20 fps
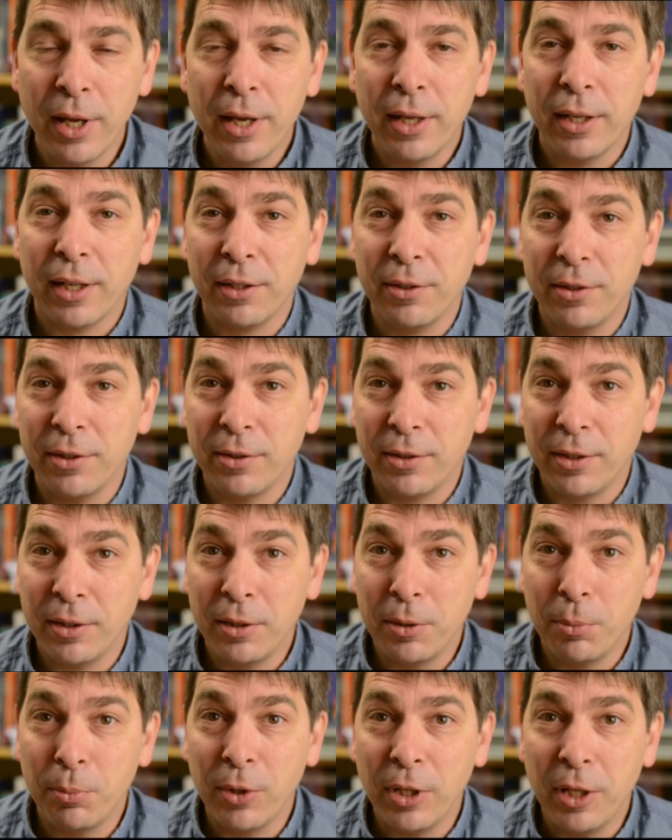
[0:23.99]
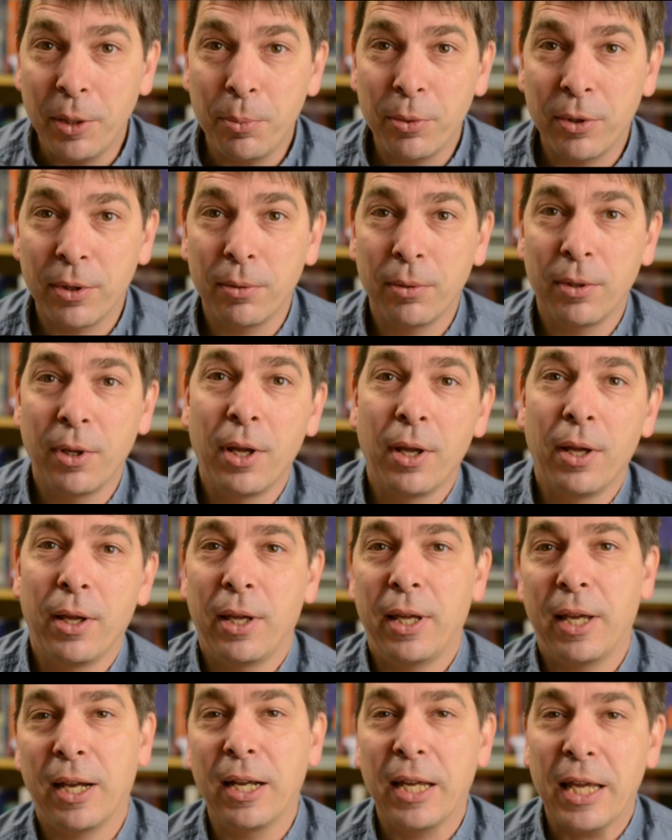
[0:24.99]
Das sind die beliebten
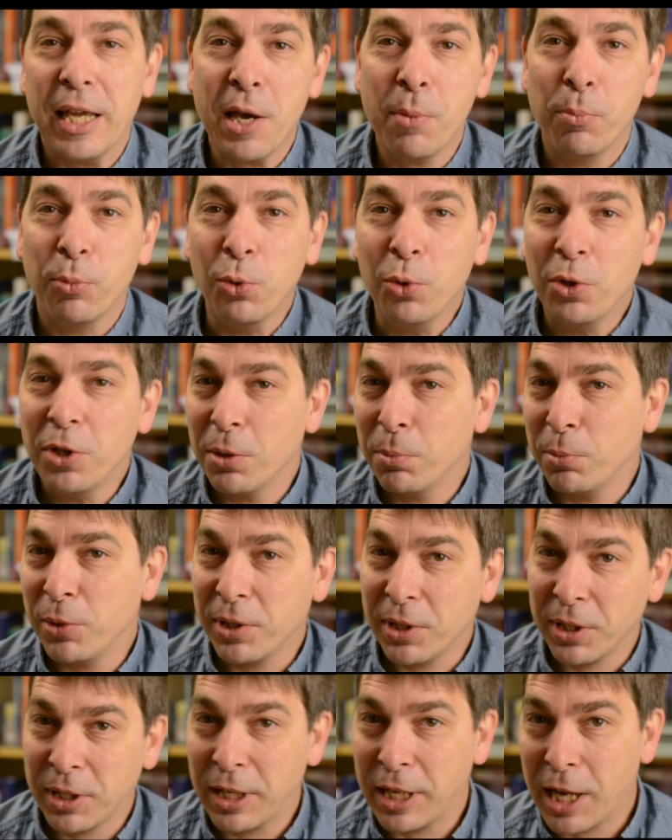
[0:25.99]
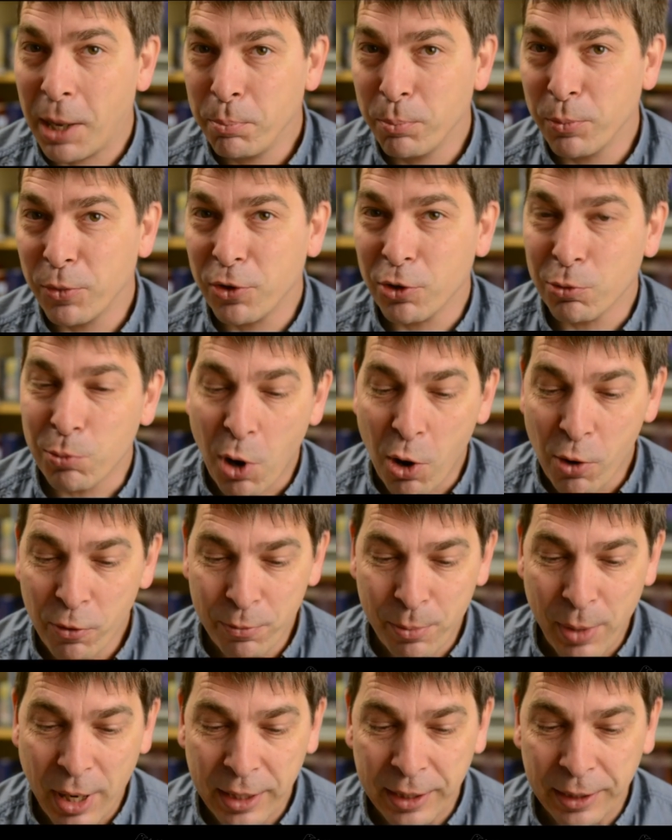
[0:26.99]
Erklärbücher mit den Klappen zum
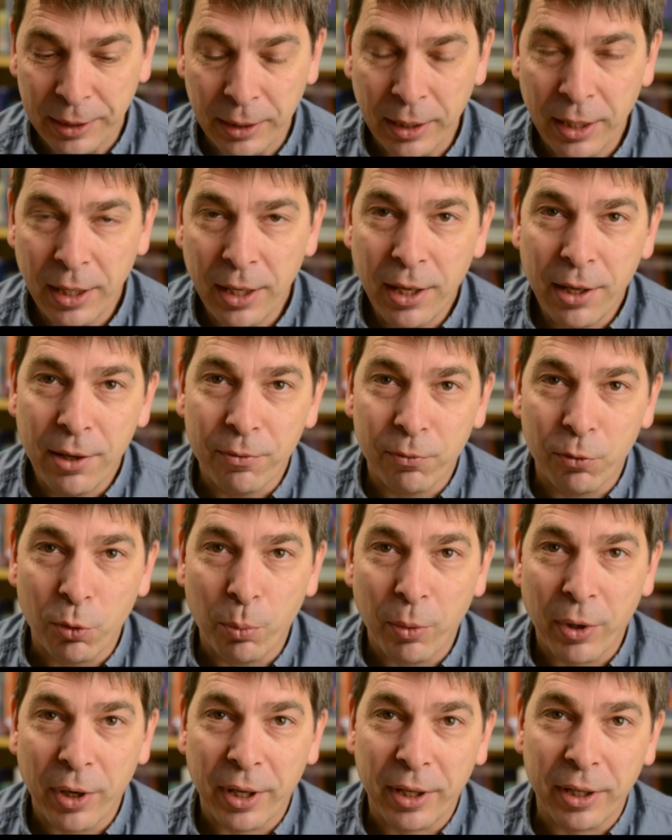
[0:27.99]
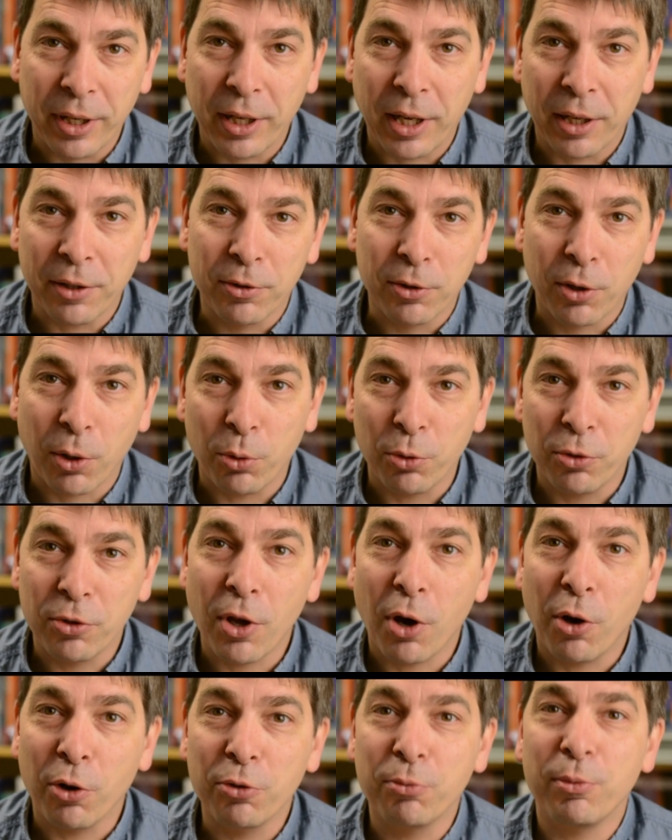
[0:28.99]
Aufmachen wo man eine ganz
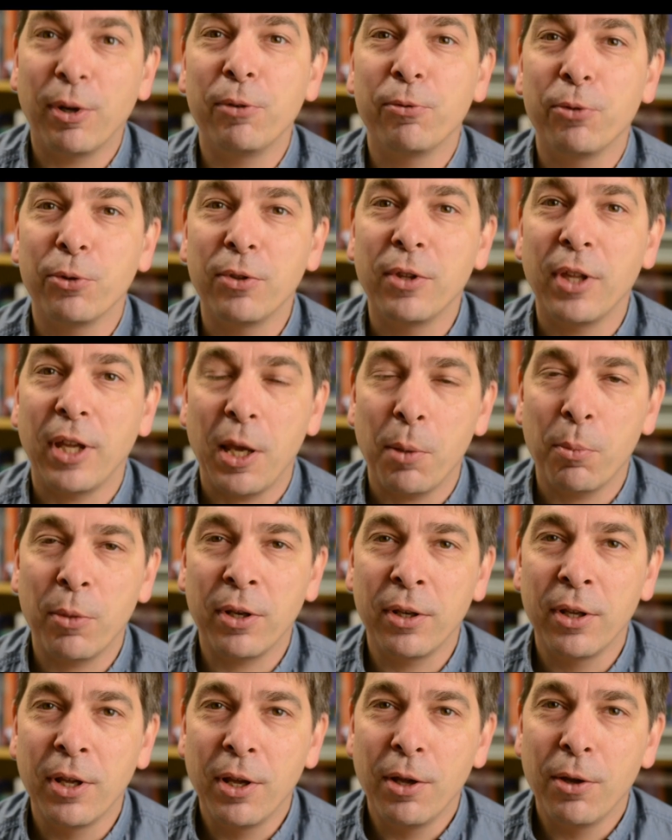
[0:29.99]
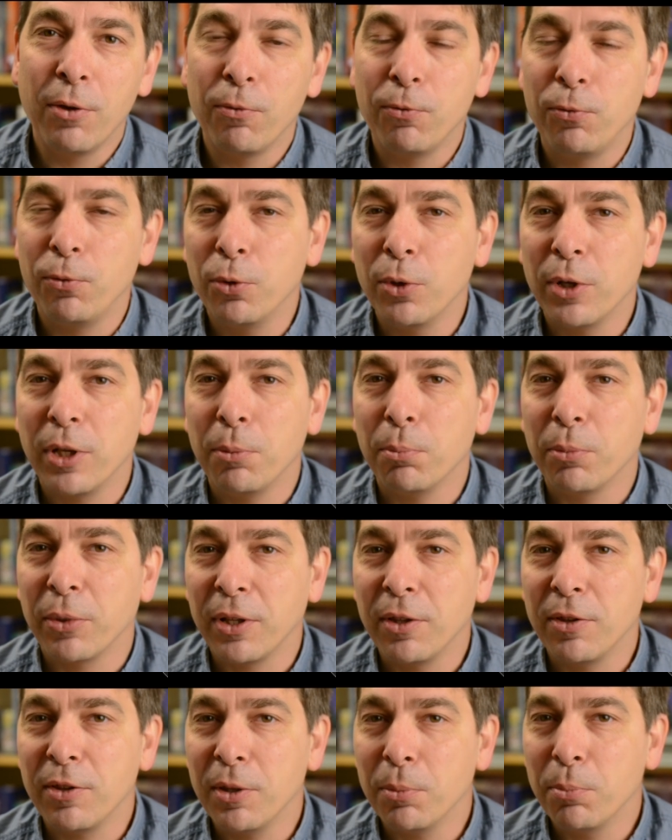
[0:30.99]
große Auswahl von Themen für im
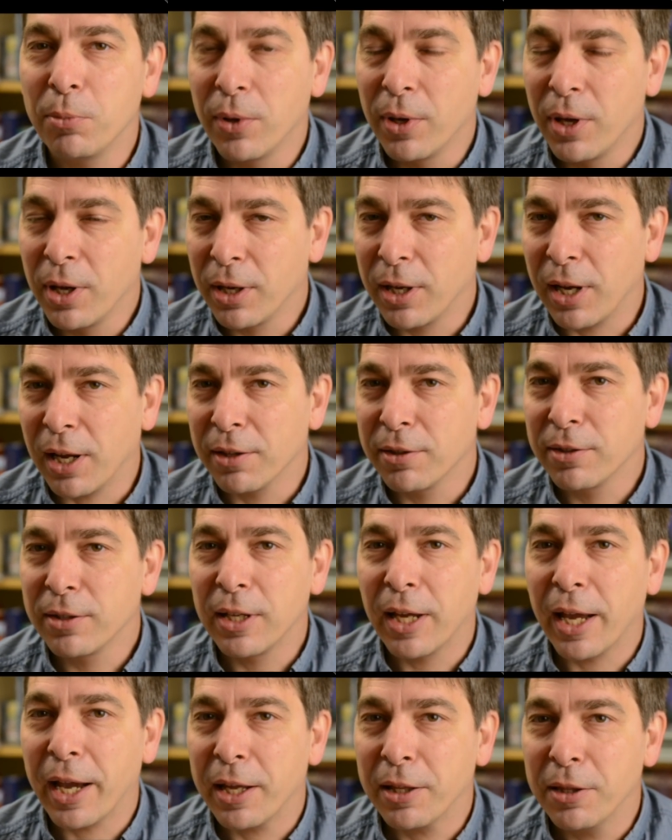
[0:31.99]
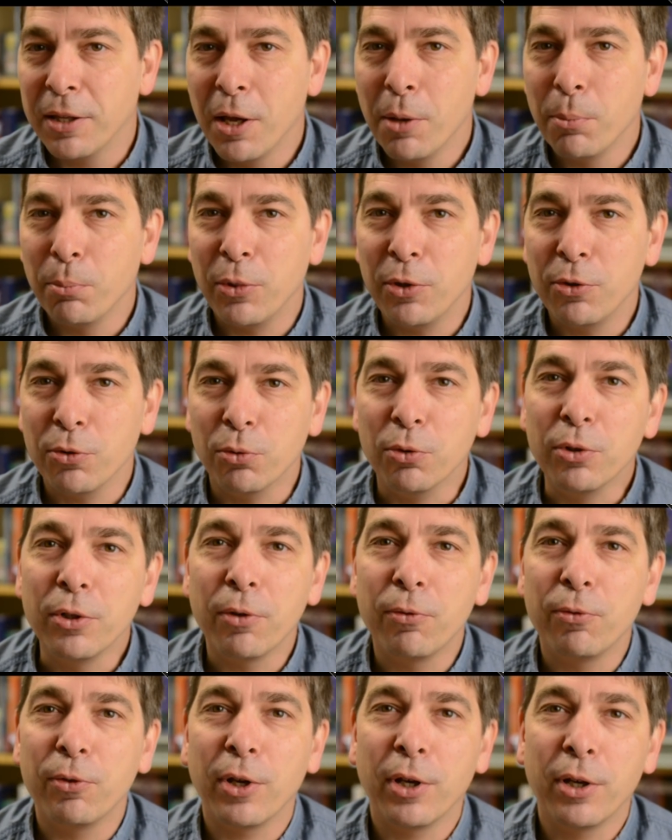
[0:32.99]
Prinzip ganz klein bis
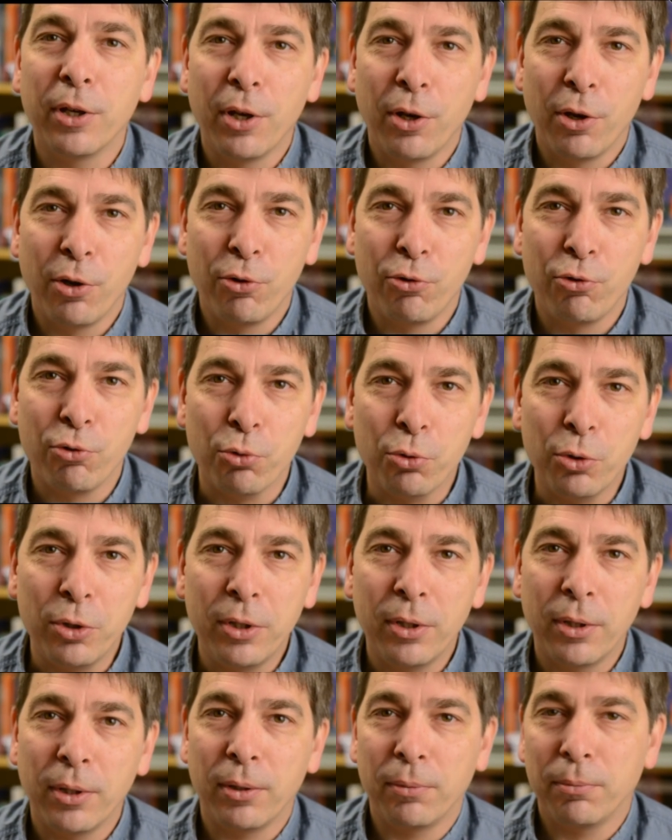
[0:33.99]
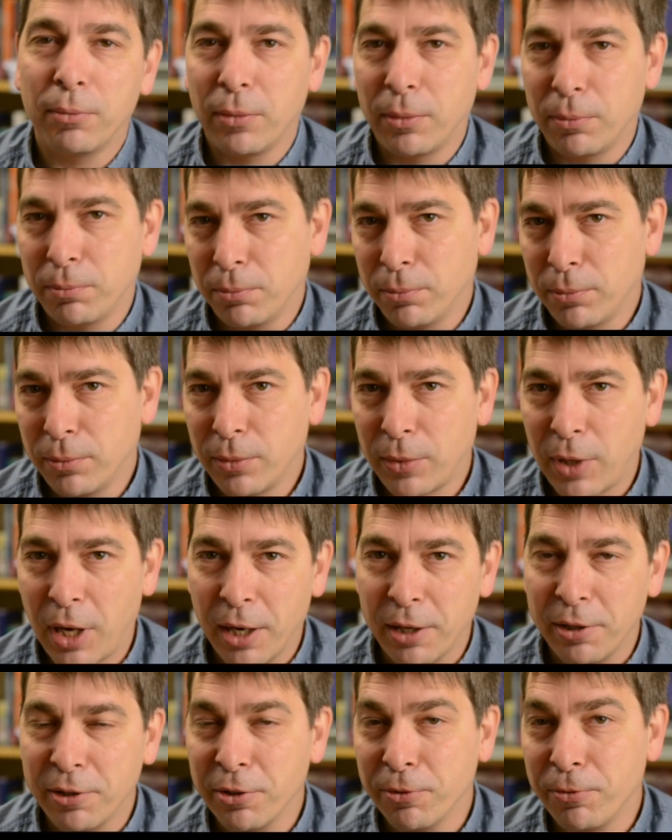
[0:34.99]
ungefähr Schulalter
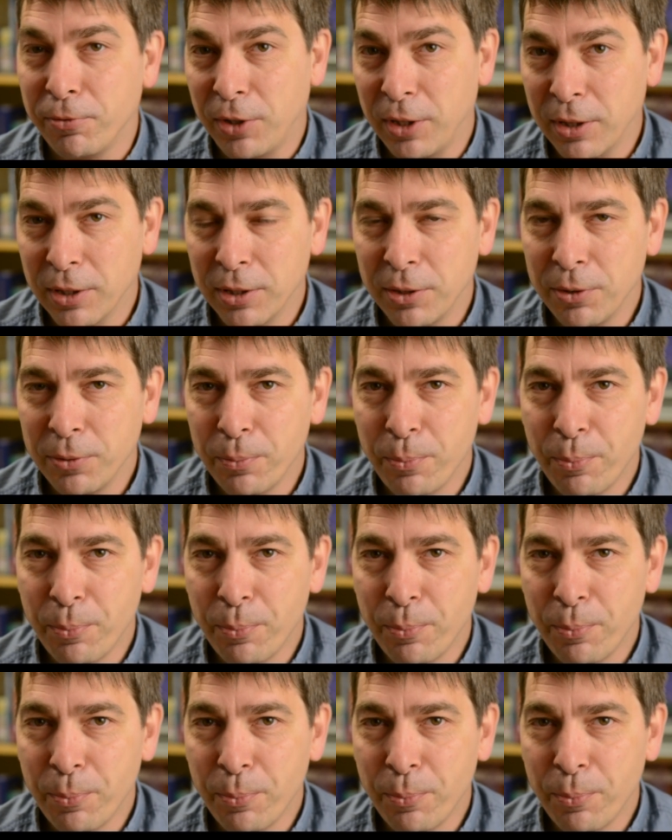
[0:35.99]
findet.